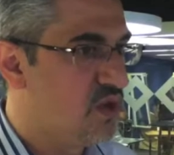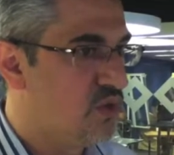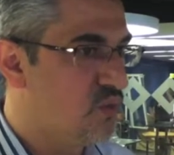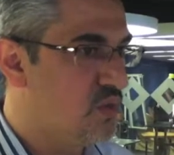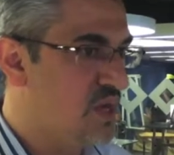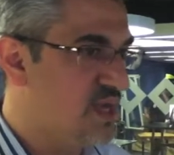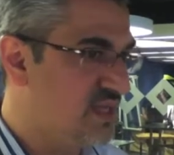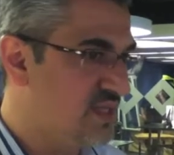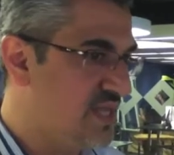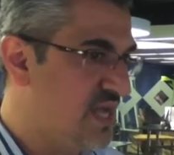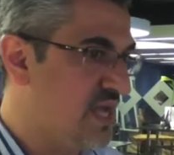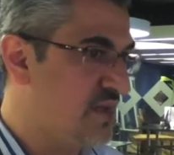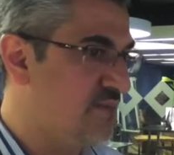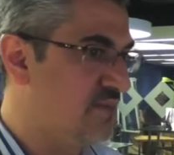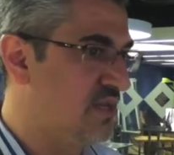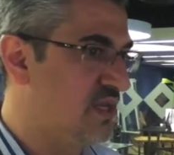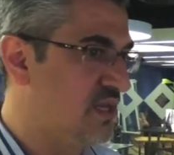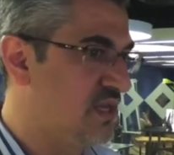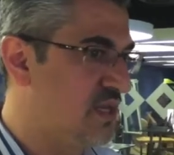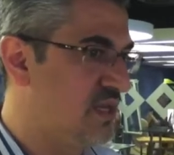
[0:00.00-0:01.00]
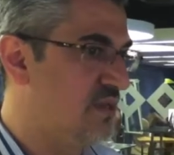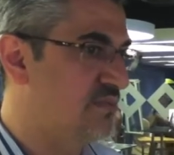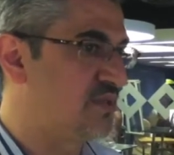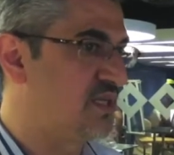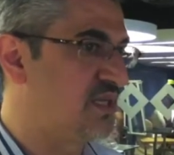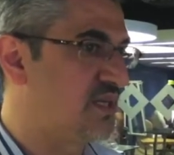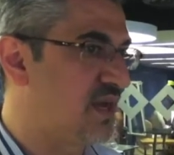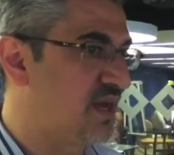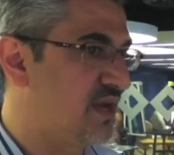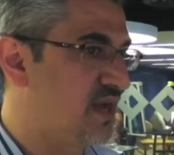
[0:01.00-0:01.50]
ودعم
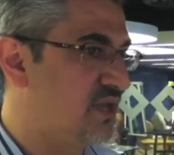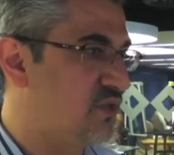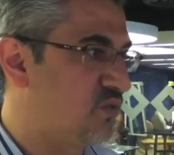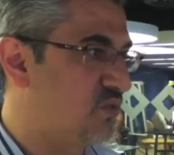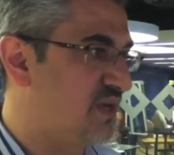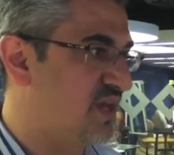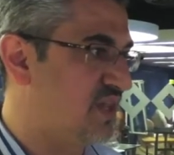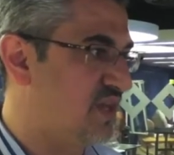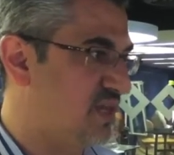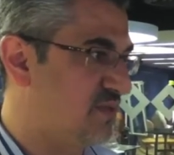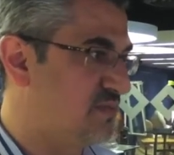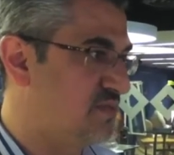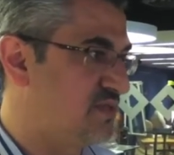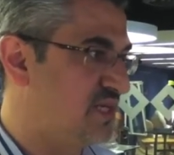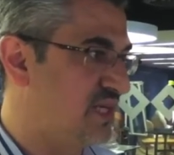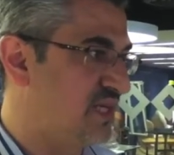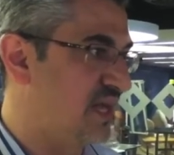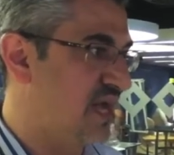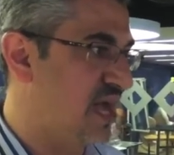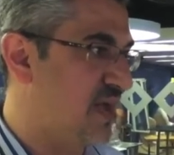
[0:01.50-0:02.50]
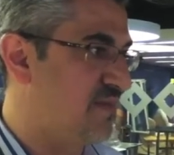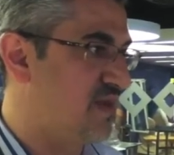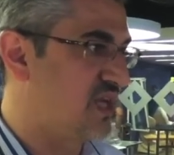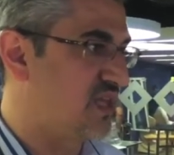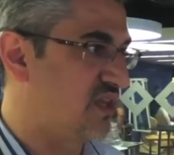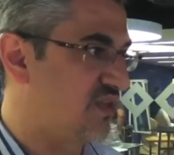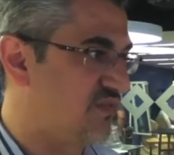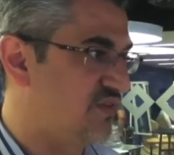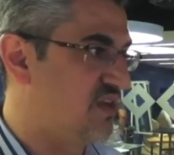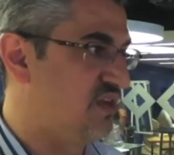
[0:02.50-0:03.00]
الابتكارات والبحث العلمي بشكل عام
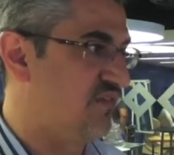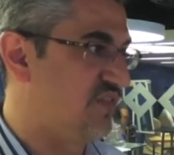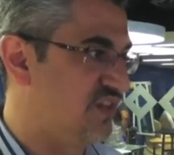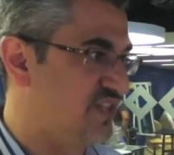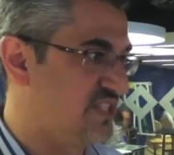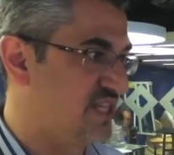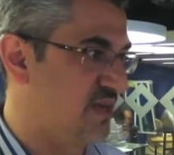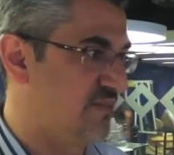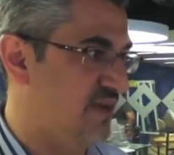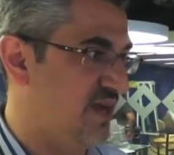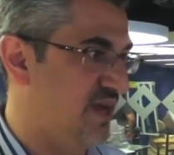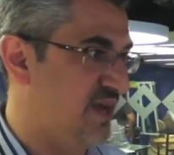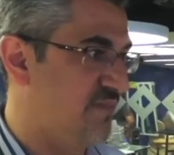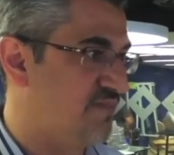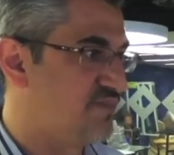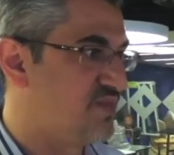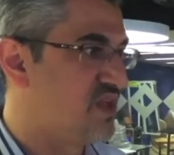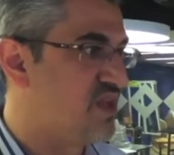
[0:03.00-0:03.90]
اكثر في الجامعات.